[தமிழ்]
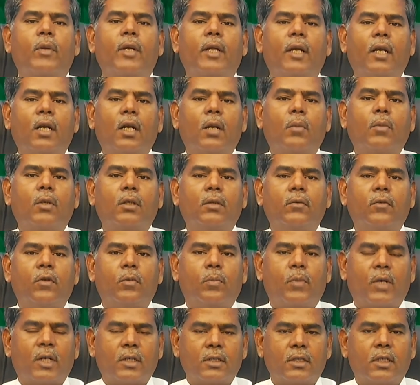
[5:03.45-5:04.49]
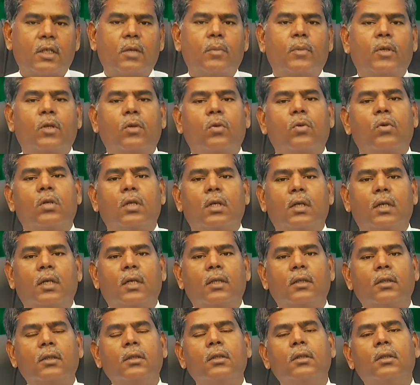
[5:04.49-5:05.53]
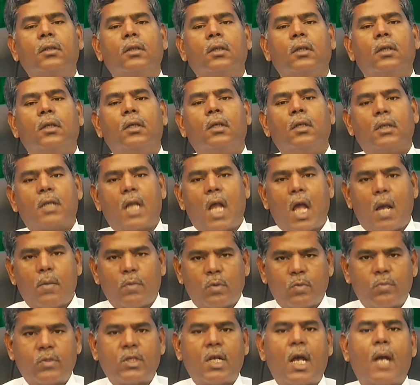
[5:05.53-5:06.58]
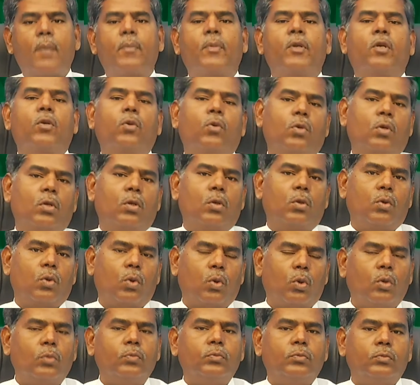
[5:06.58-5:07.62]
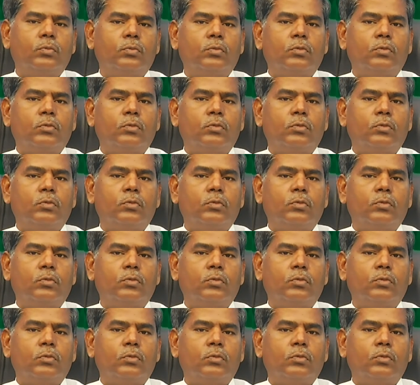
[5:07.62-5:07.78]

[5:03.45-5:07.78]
பெயரில் நமக்கு விற்பனை செய்யப்பட்டு கொண்டிருக்கிறது நாமும் சாப்பிட்டு கொண்டிருக்கிறோம்